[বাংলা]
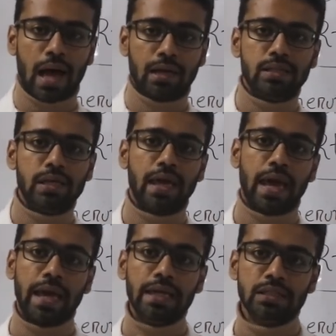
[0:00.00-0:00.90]
লাংসে
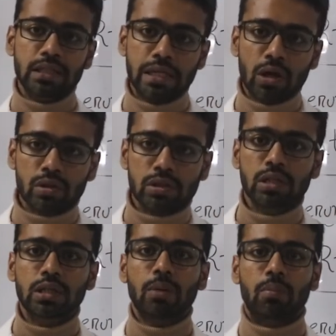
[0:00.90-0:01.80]
গিয়ে এই যে
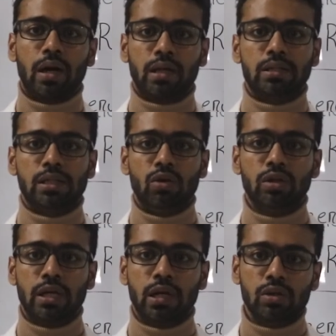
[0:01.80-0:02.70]
ডিঅক্সিজেনেটেড ব্লাডটা ছিল
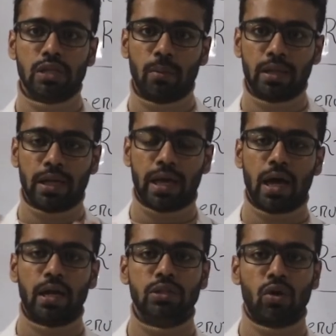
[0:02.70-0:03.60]
সেটা হচ্ছে আমাদের
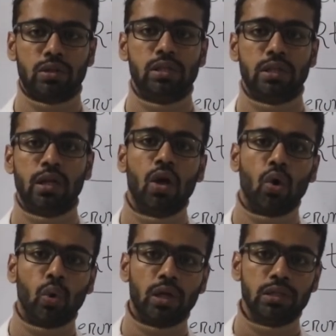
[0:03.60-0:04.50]
এয়ারের যে অক্সিজেন
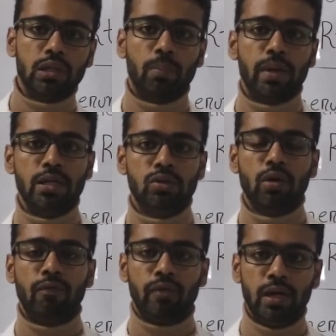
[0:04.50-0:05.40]
ওইটার সাথে মিক্স
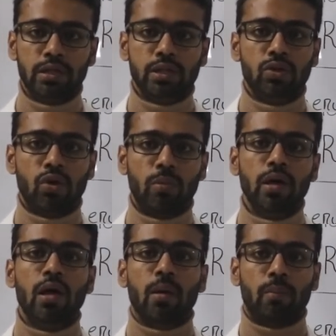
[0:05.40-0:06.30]
হয়ে ফিল্ট্রেশন হবে